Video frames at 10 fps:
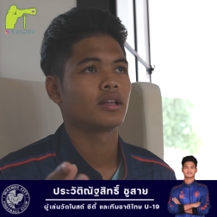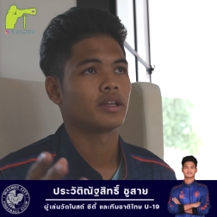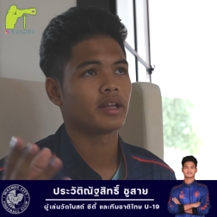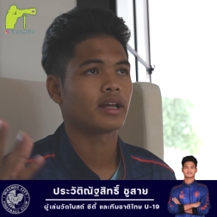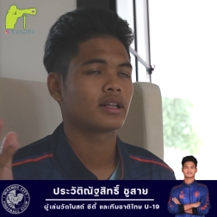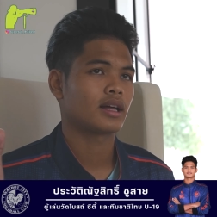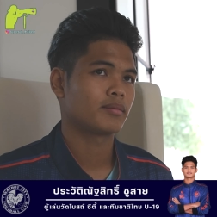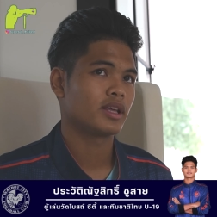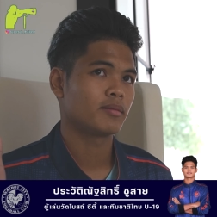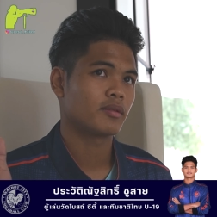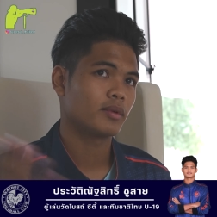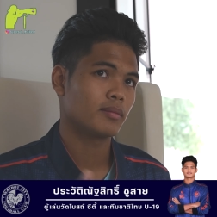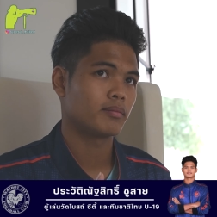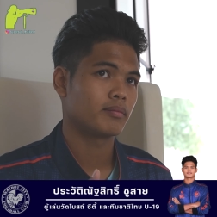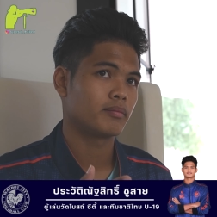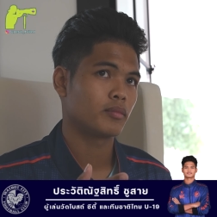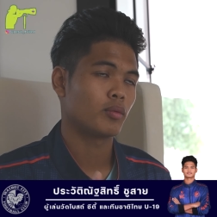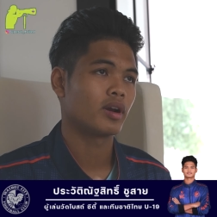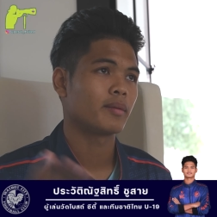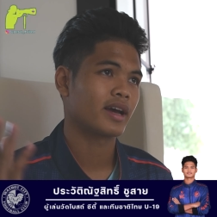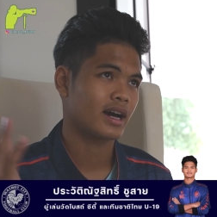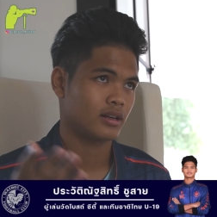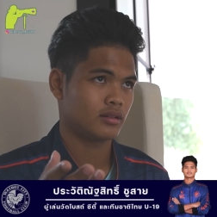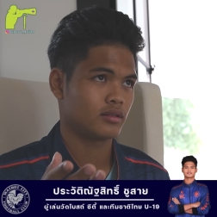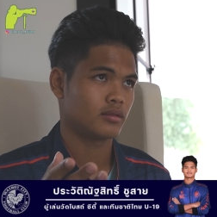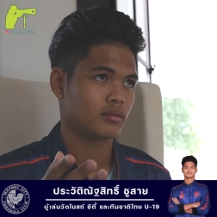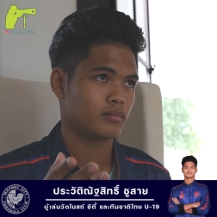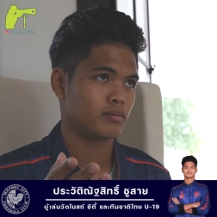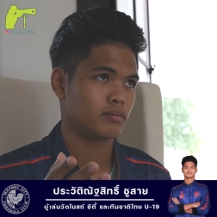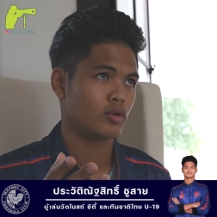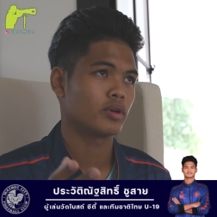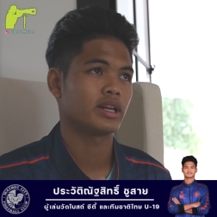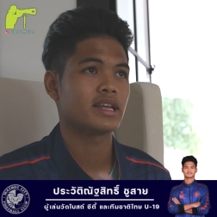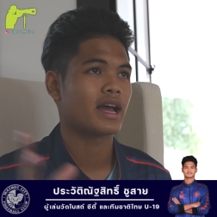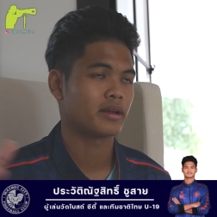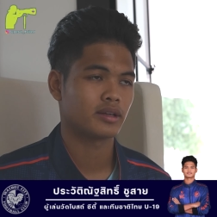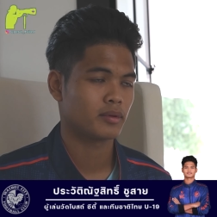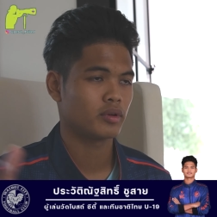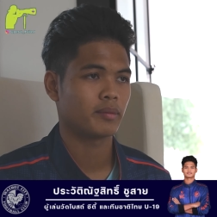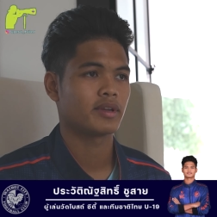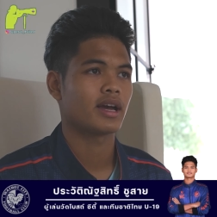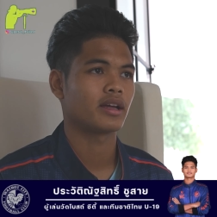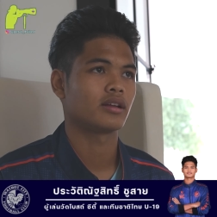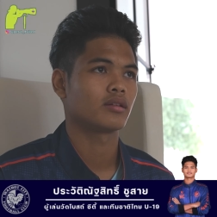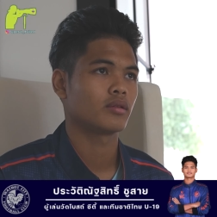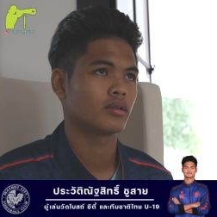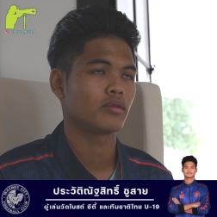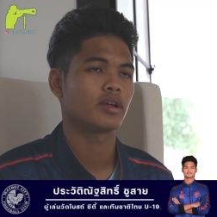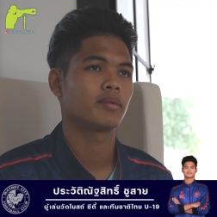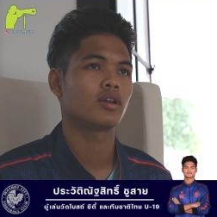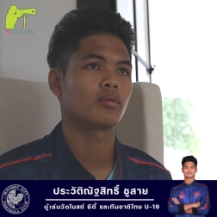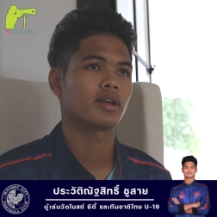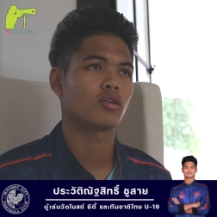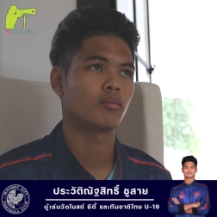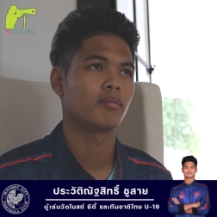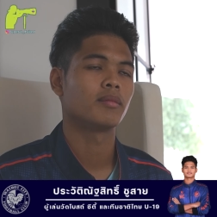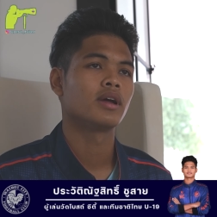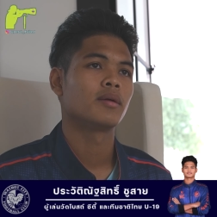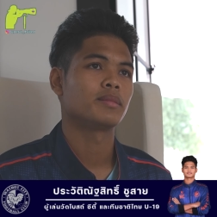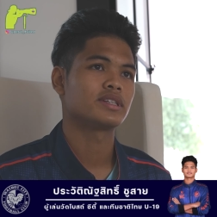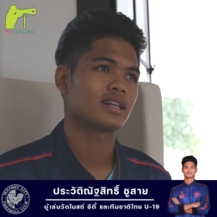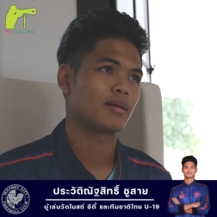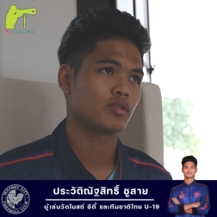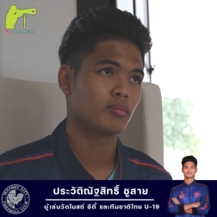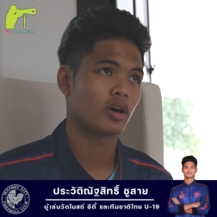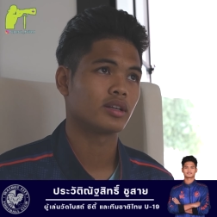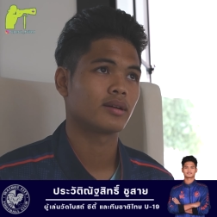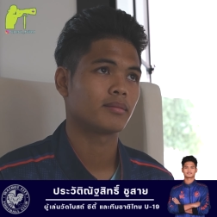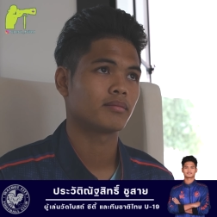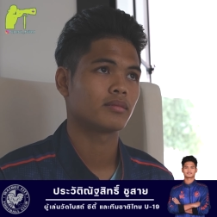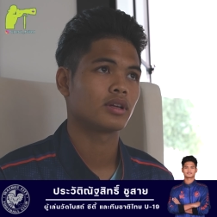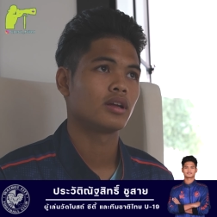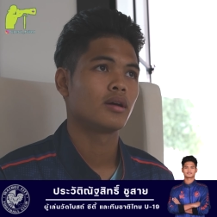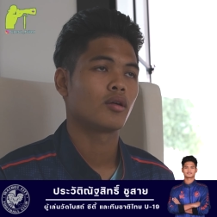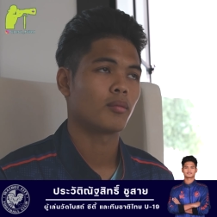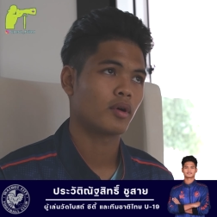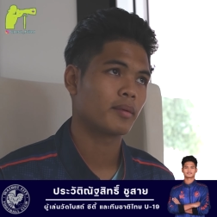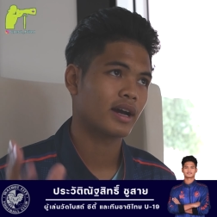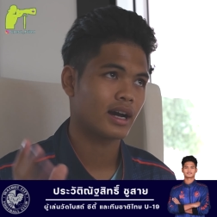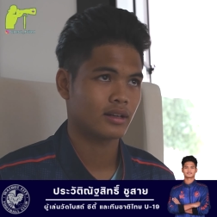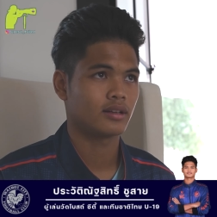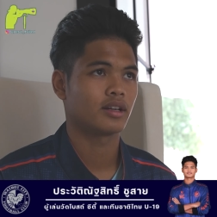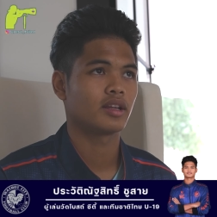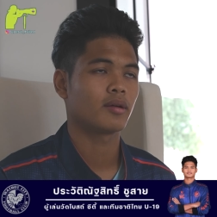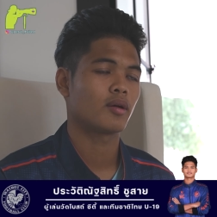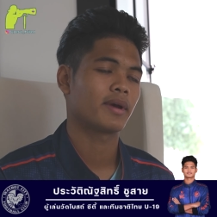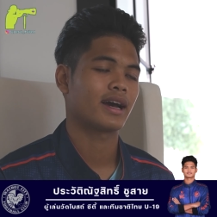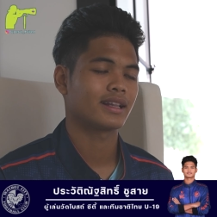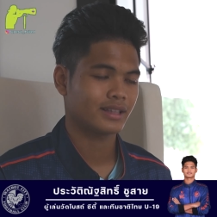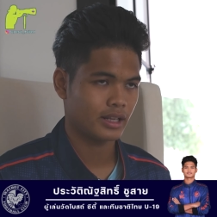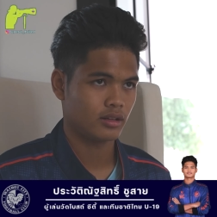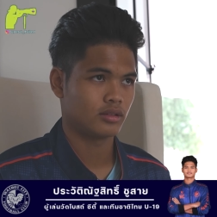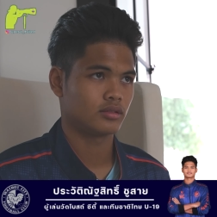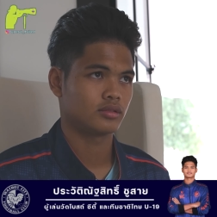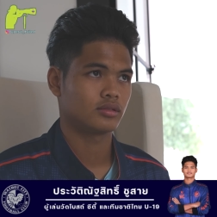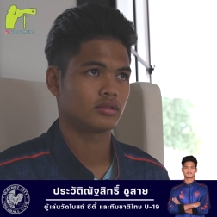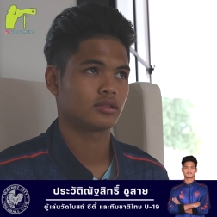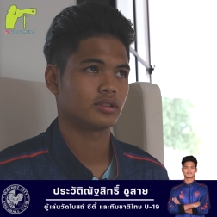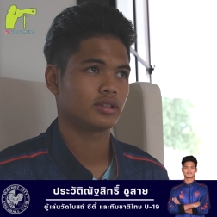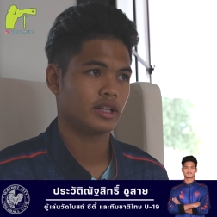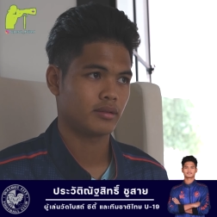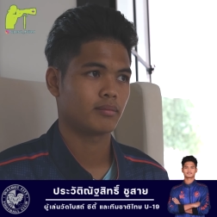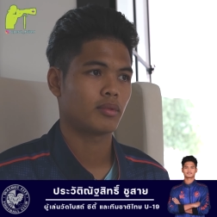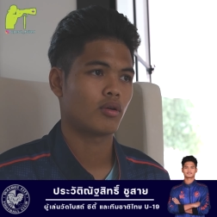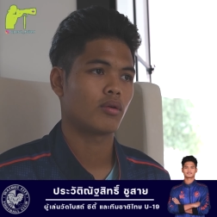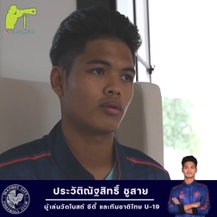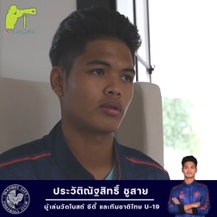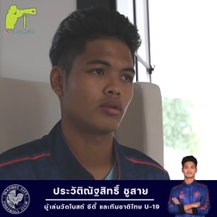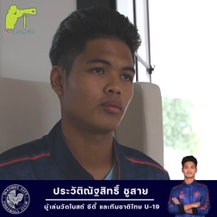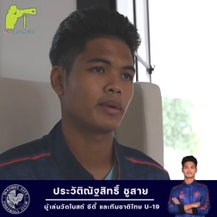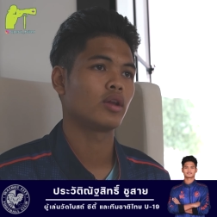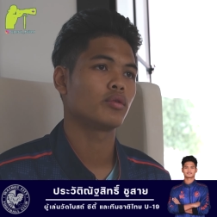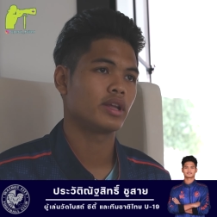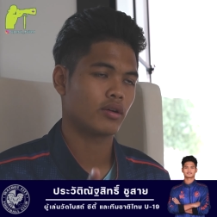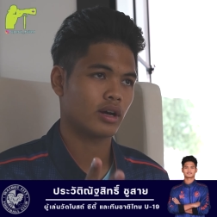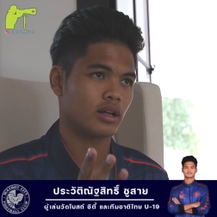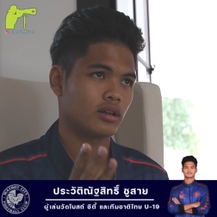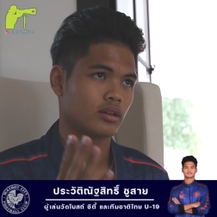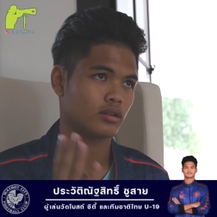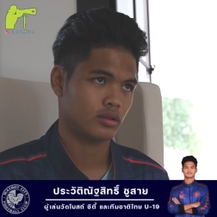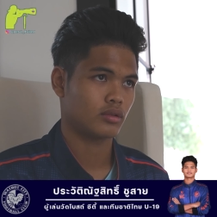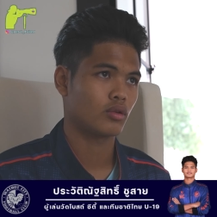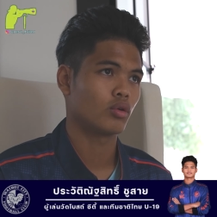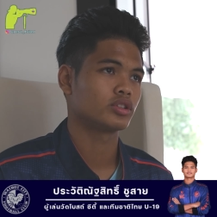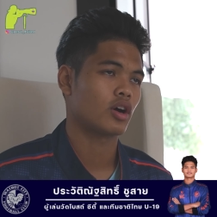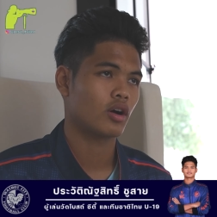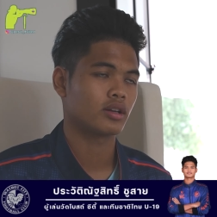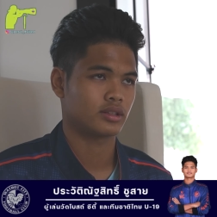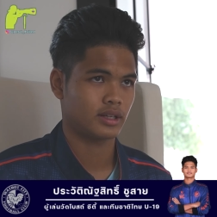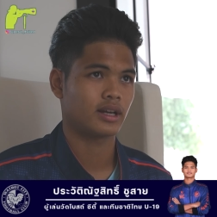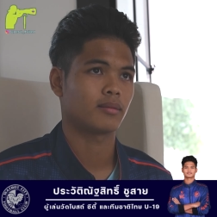นี่ทำทีมเสร็จปุ๊บผมก็เลยไปคัดห้องเรียนใหญ่ใช่ไหมโรงเรียนมันใหญ่โรงเรียนพิโรพยาคม มีสนามฟุตบอลครับผมก็ไปคัดแล้วนี่ก็ไปคัดติดติด เพราะเป็นรุ่นเดียวกับ โคจอร์ดนะค